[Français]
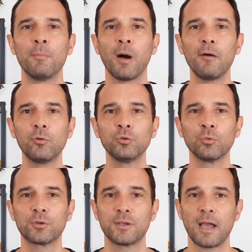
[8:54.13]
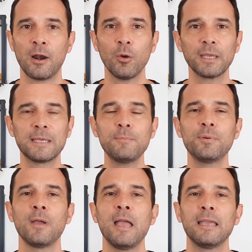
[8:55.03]
Bravo donc à leur
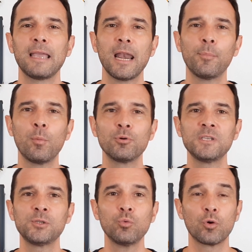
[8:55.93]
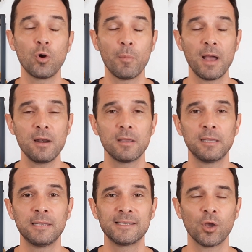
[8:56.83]
équipe car la proposition globale
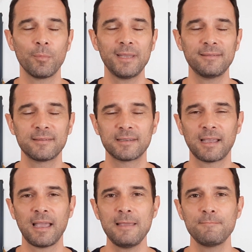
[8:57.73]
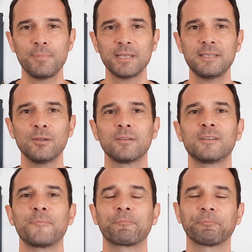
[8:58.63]
est désormais très
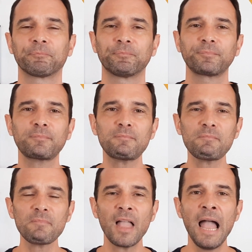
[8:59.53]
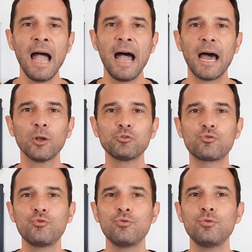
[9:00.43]
pertinente. Alors du
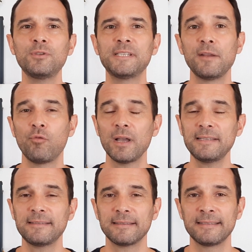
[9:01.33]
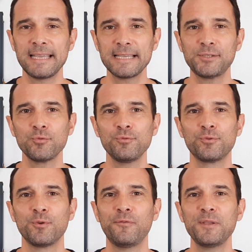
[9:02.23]
coup, s'il vous reste des questions,
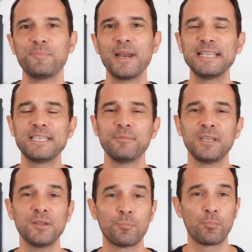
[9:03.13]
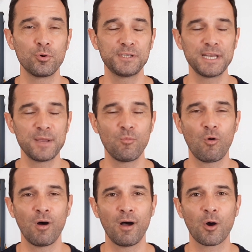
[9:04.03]
ne faites pas les timides,
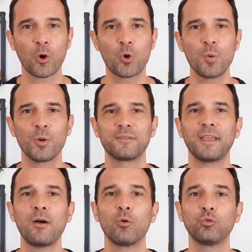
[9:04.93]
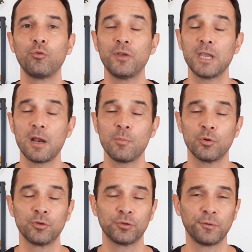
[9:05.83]
posez-les-moi en commentaire. Retrouvez
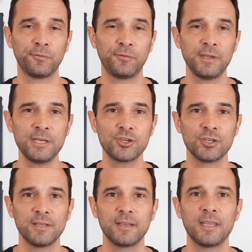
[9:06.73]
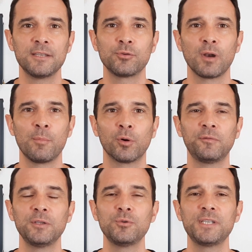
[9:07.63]
également notre fiche détaillée sur la banque
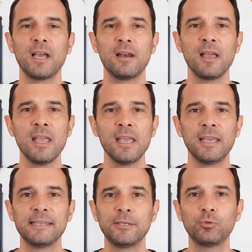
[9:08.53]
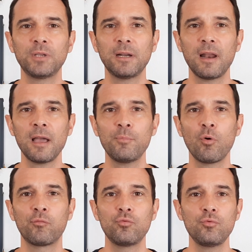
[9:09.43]
fiduciale. Et si tout est clair
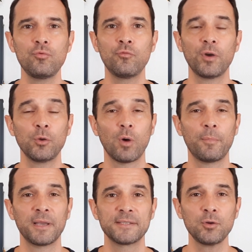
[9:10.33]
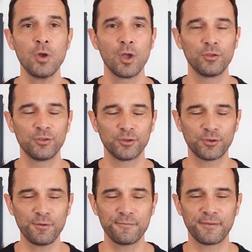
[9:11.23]
pour vous, voyons à présent
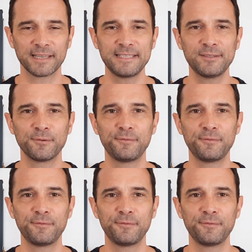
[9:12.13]
notre verdict